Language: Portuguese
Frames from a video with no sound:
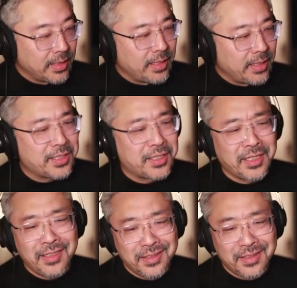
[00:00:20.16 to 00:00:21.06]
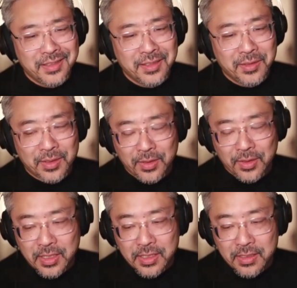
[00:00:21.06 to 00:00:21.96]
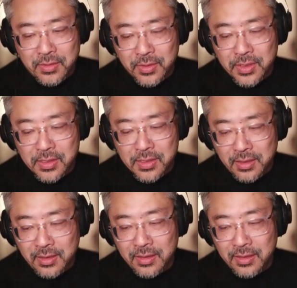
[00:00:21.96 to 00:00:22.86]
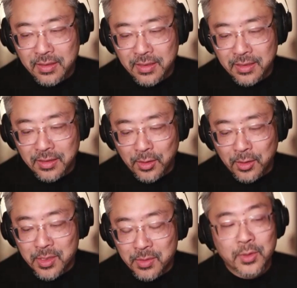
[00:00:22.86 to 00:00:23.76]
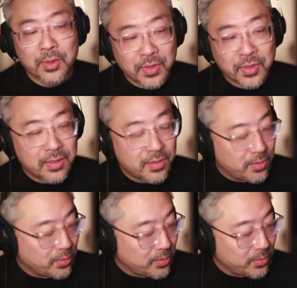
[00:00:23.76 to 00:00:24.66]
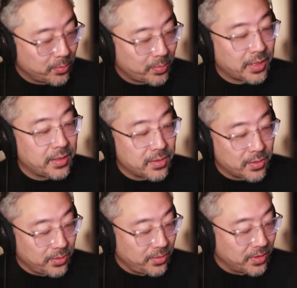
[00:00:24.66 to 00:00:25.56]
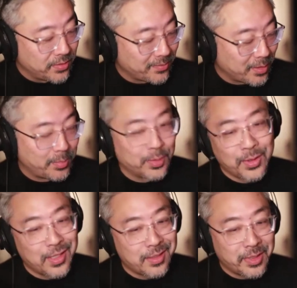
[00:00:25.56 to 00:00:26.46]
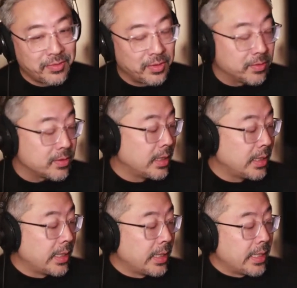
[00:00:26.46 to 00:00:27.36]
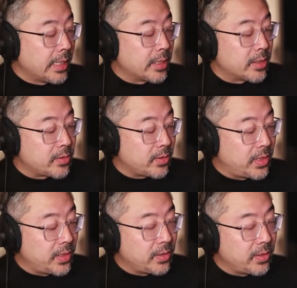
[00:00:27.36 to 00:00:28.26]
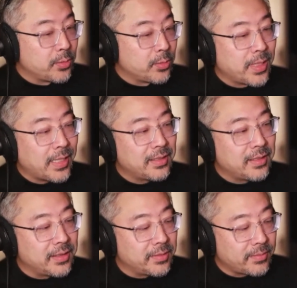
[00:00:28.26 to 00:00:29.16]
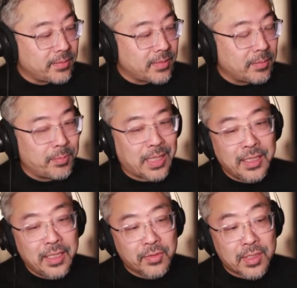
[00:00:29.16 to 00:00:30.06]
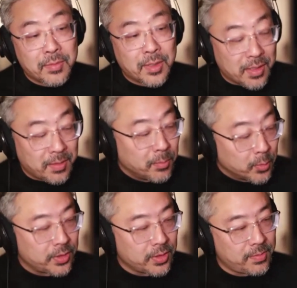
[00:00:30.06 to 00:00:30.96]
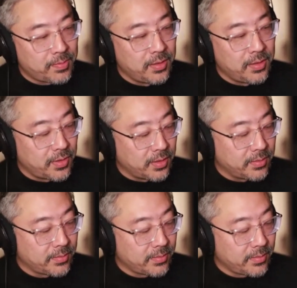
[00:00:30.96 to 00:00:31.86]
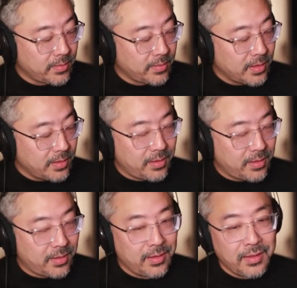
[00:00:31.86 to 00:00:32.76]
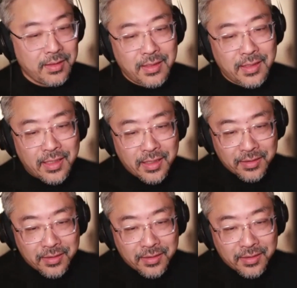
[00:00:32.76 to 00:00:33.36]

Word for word: E acho que tem, eu adoro que essas coisas têm é, nomes muito diferentes no, no país todo, né? português é maravilhoso. Só que lombada para livros é uma coisa muito específica, que é